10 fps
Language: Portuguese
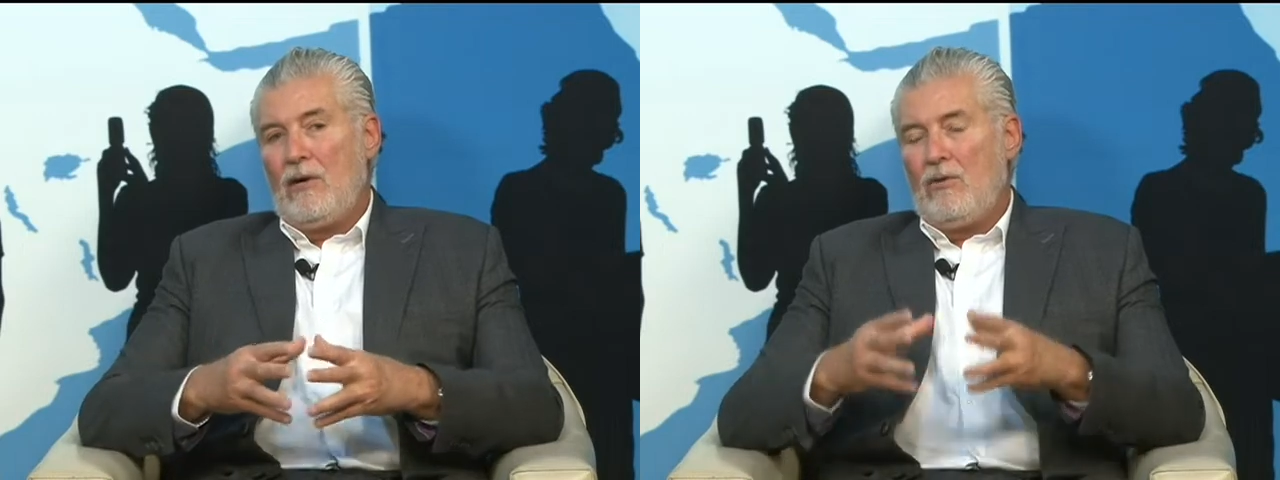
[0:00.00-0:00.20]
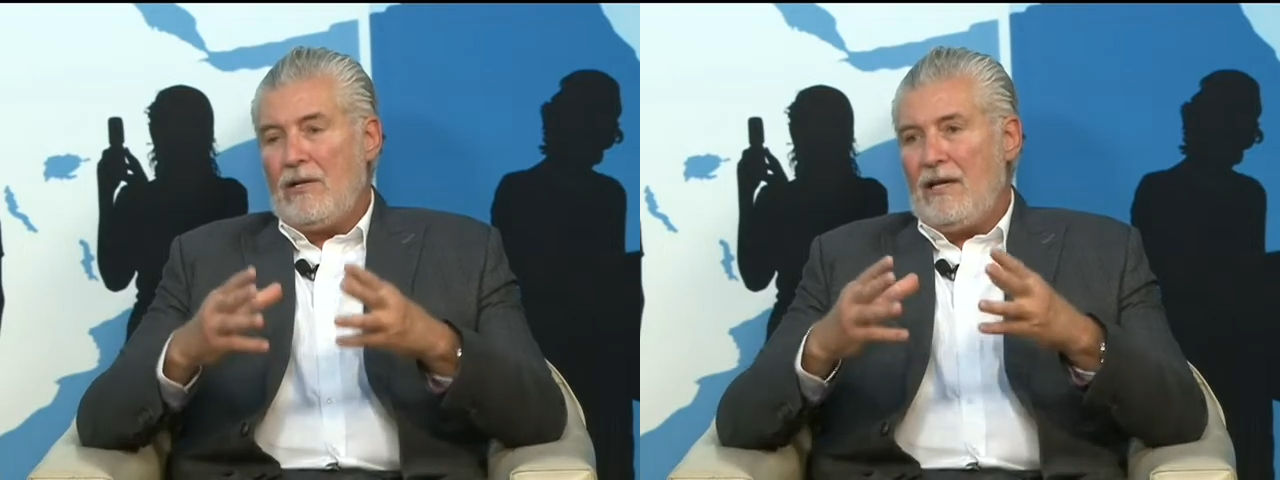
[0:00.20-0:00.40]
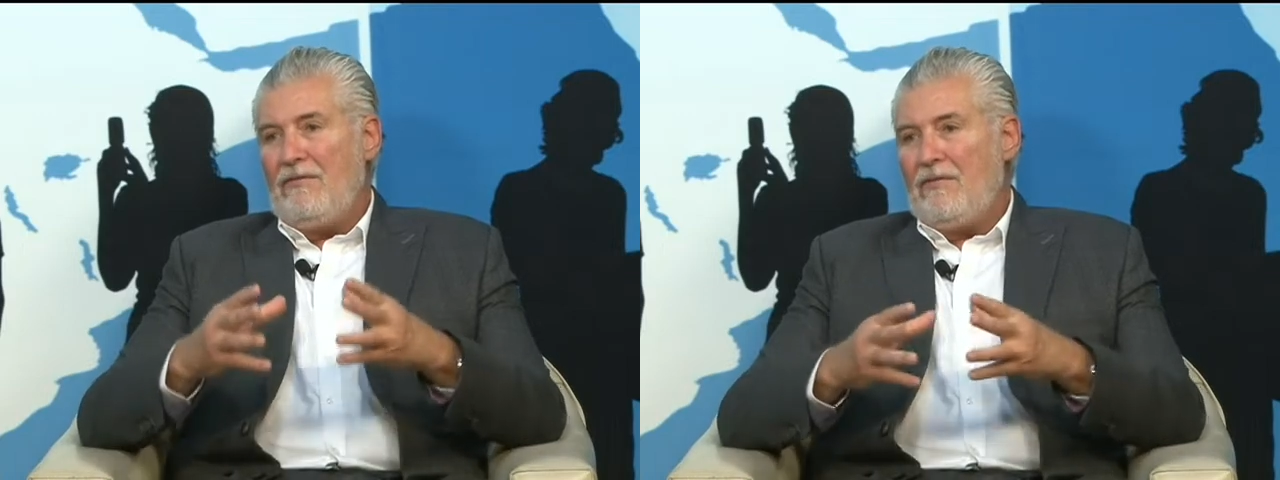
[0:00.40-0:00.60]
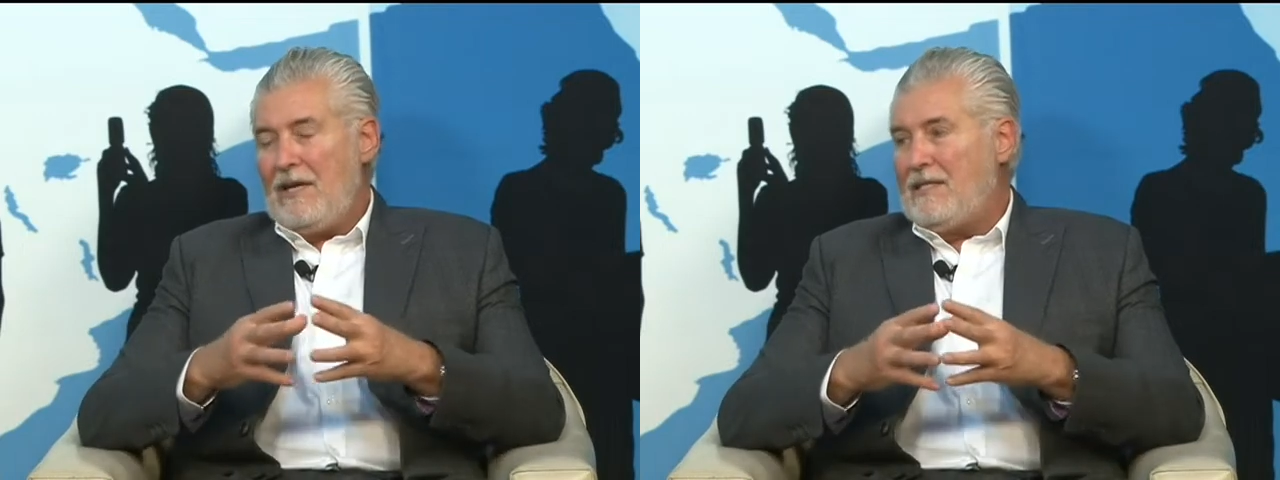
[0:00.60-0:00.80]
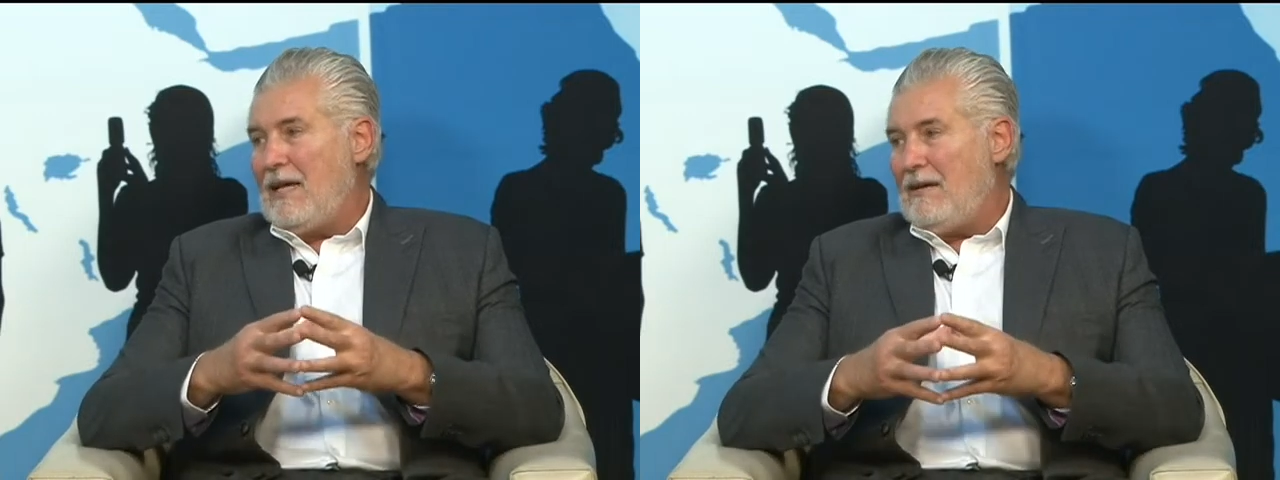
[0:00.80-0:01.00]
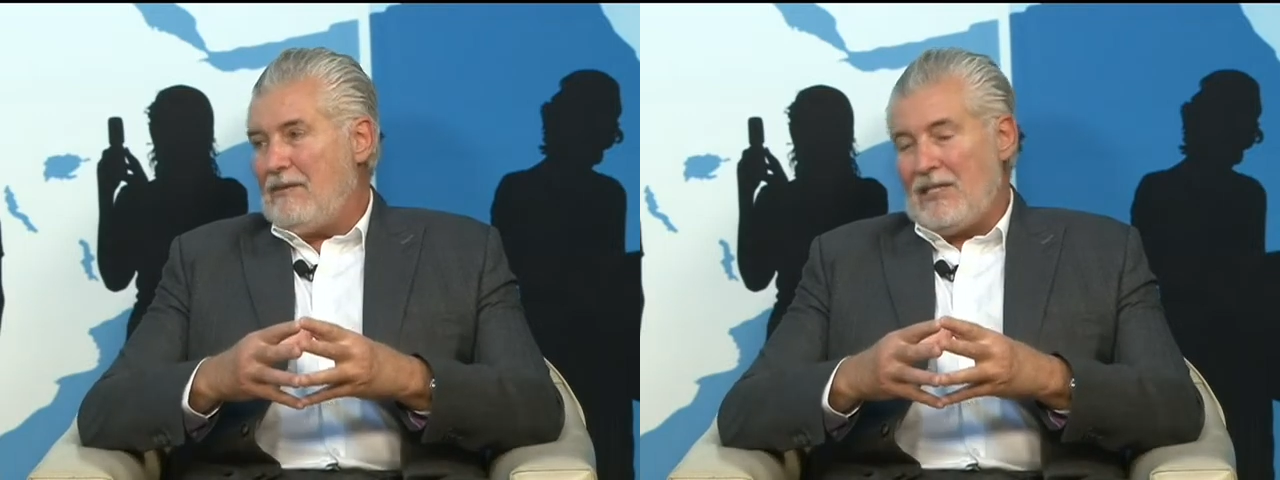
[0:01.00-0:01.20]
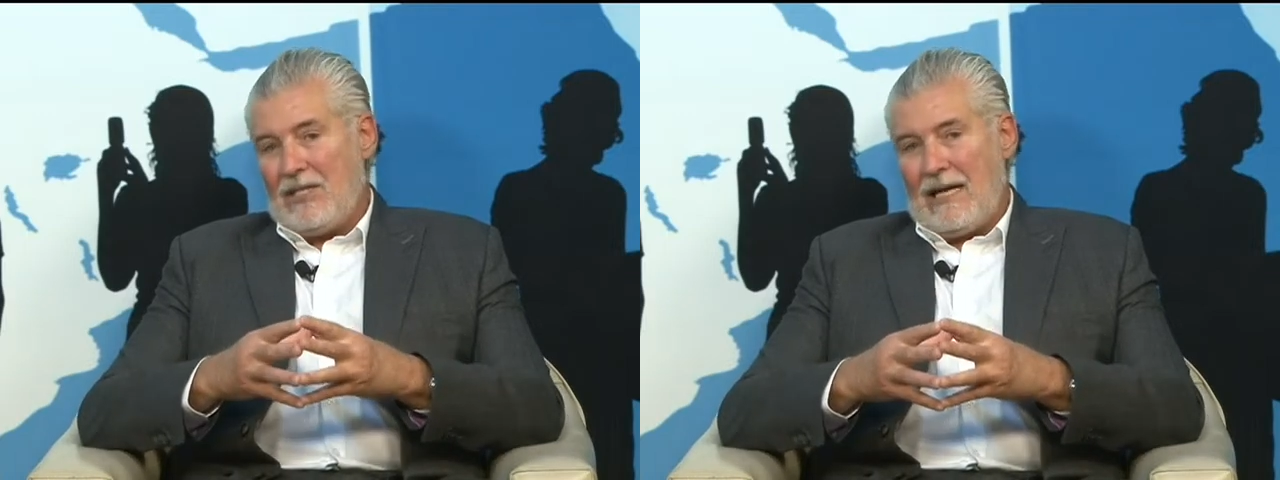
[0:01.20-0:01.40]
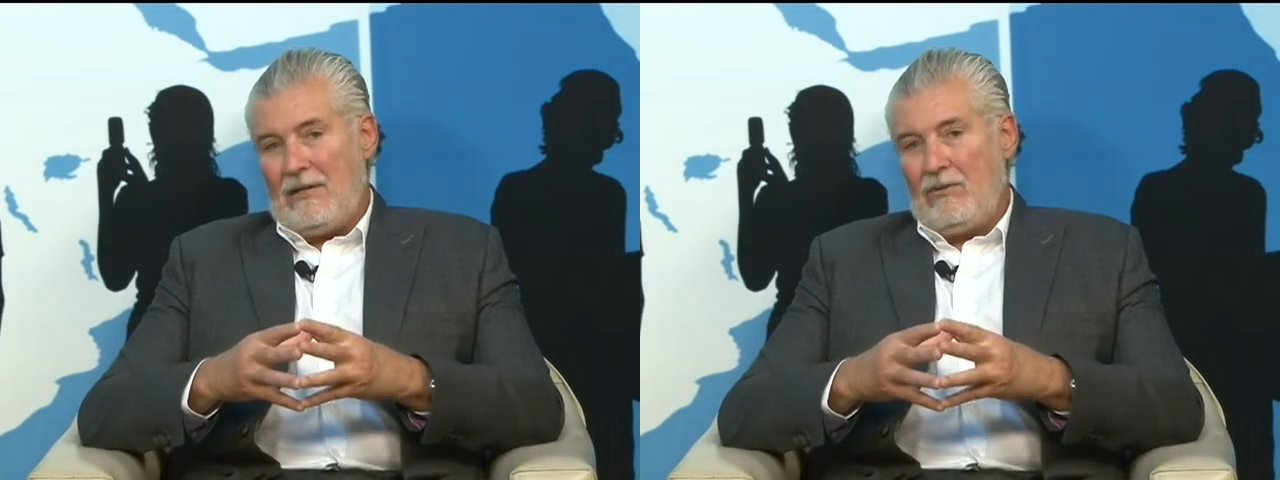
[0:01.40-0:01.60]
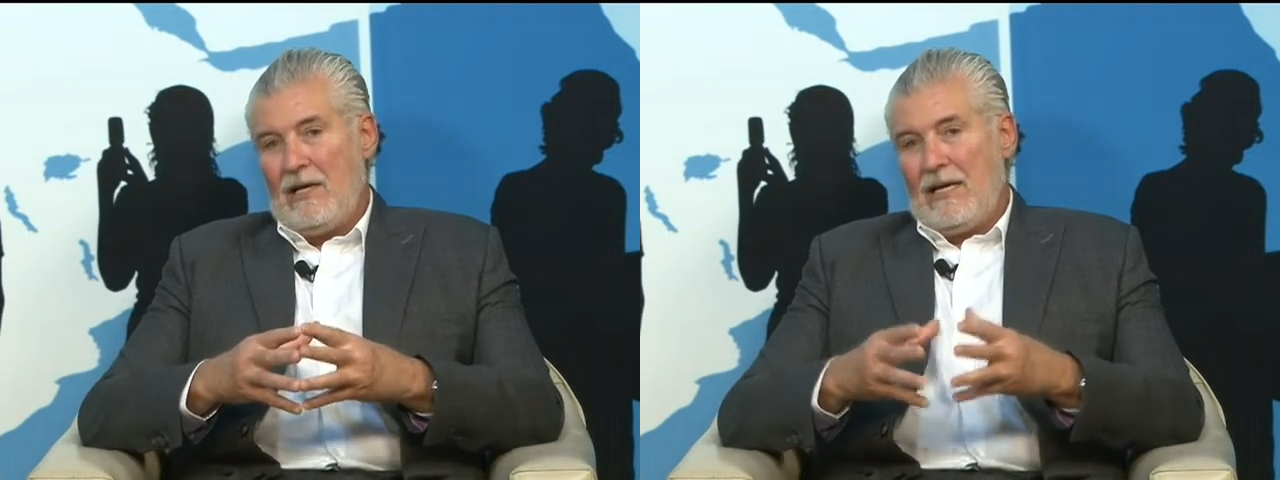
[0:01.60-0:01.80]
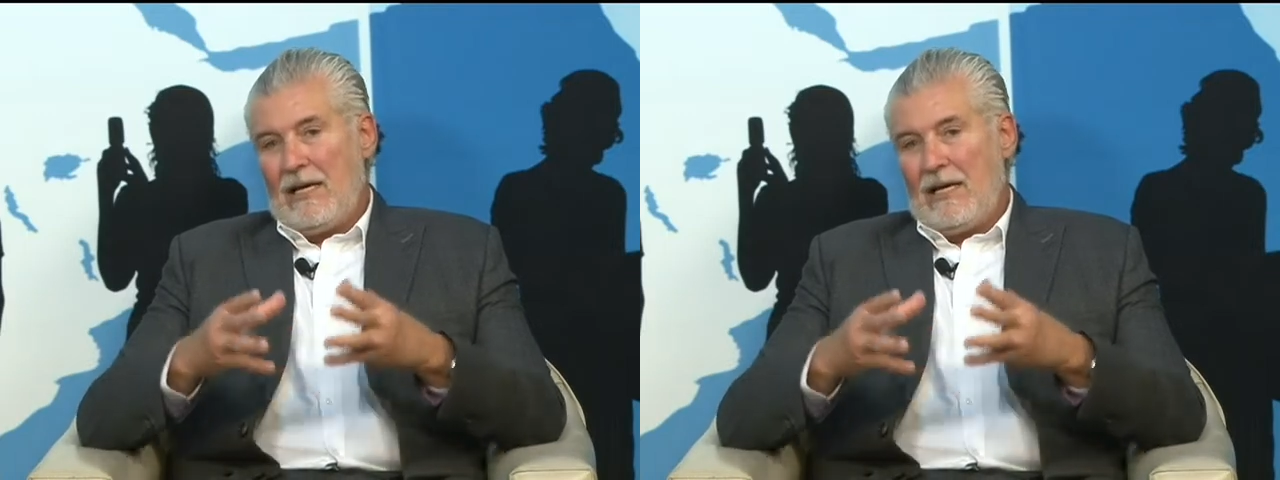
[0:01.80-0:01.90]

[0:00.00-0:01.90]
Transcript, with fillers: o que ele fez da Lava Jato,